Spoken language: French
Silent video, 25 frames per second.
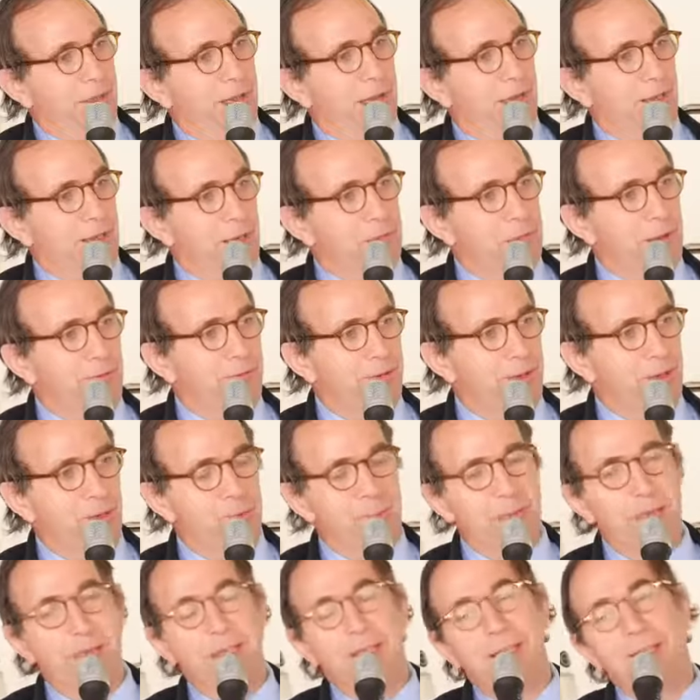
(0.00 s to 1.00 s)
il y a quand même un
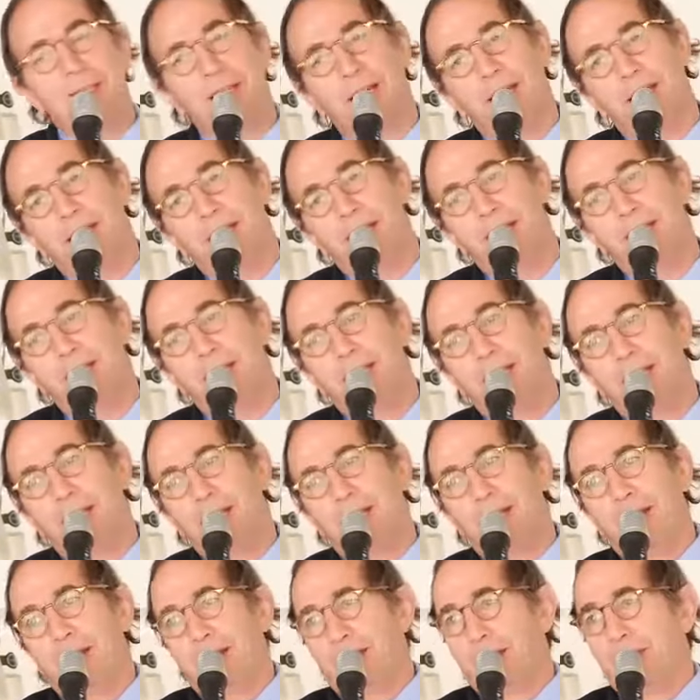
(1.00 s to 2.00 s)
phénomène qui a,
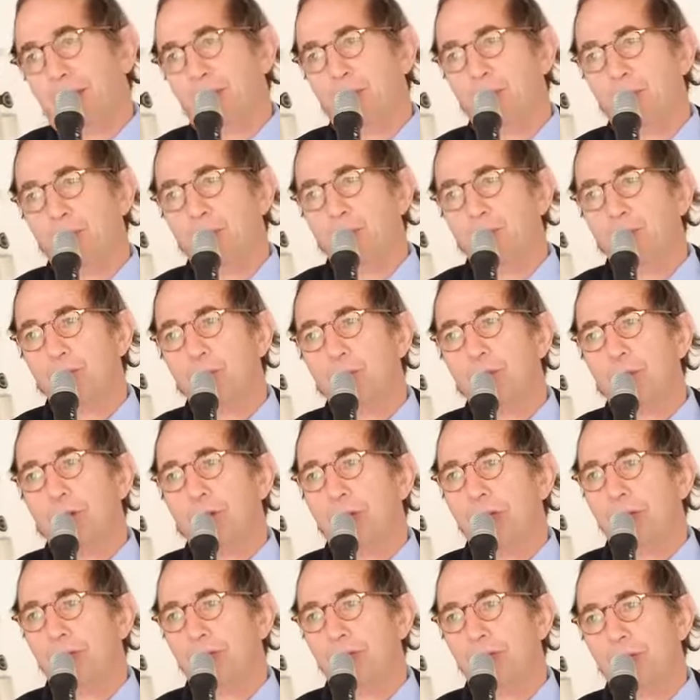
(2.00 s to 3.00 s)
qui a beaucoup euh,
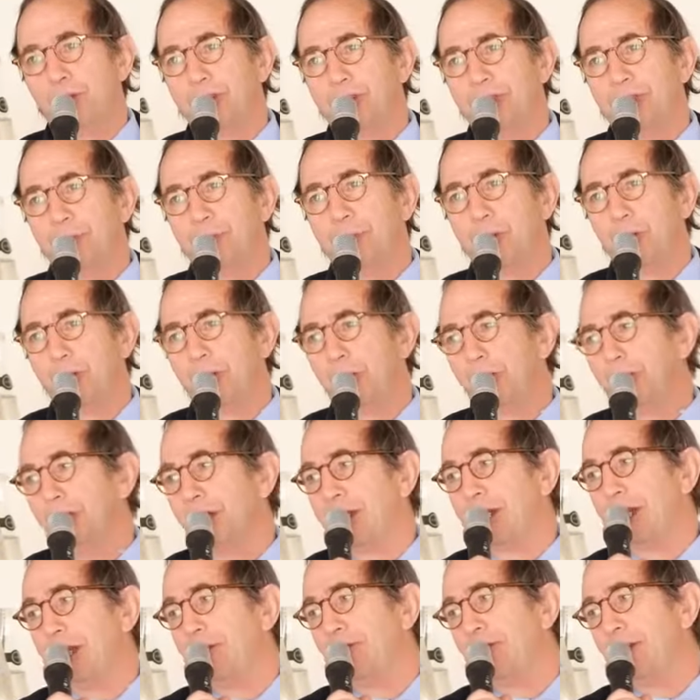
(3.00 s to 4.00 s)
influencé Bordeaux, qui
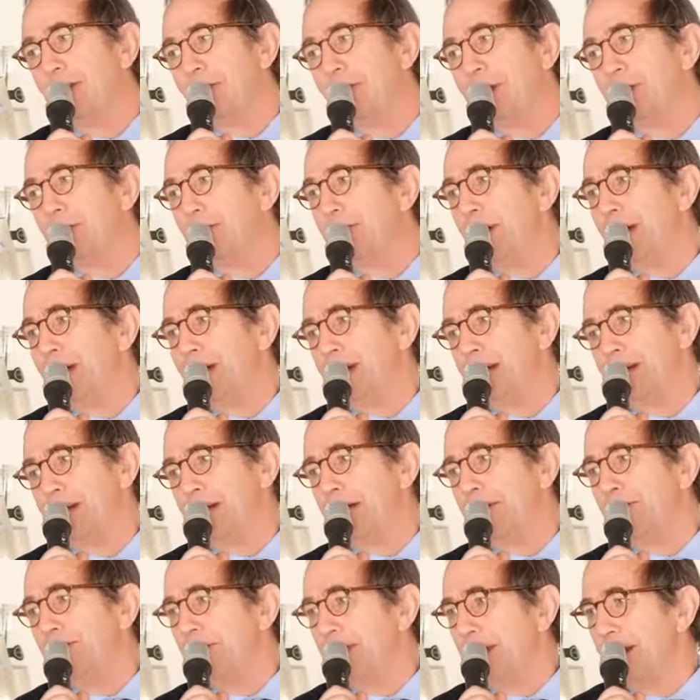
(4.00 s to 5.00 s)
est le phénomène
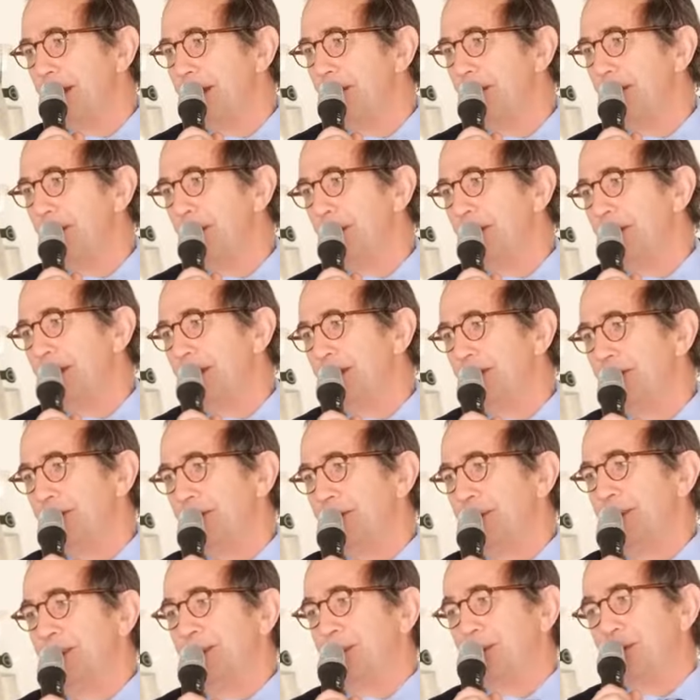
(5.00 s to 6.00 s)
Parker. Alors,
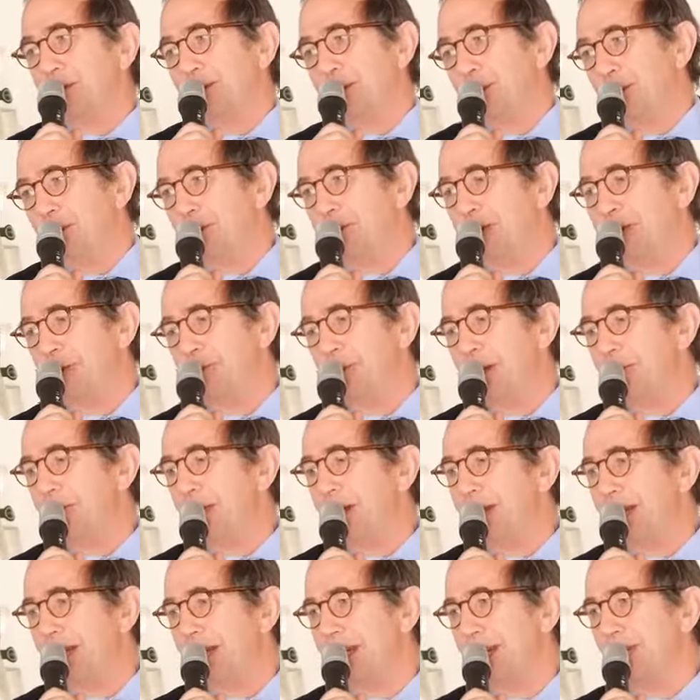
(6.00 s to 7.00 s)
tu connais bien
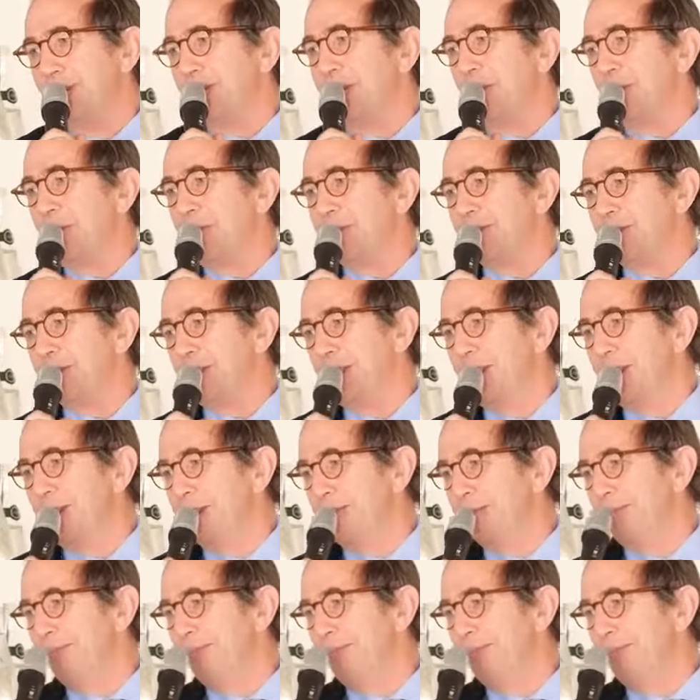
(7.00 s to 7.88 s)
Parker, qu'en pensez